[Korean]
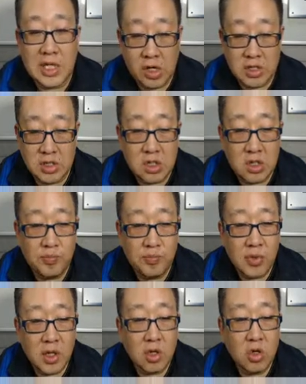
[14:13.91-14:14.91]
그래서
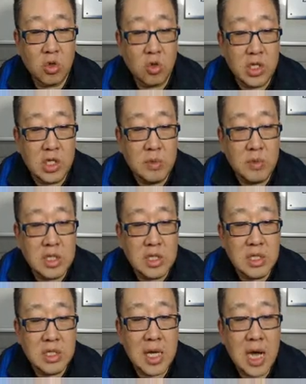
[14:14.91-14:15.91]
그것도 이름을
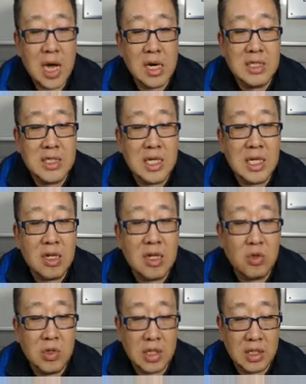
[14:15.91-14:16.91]
한글 세 단어로
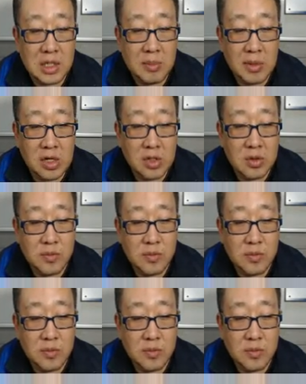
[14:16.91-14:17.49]
해놨나봐요.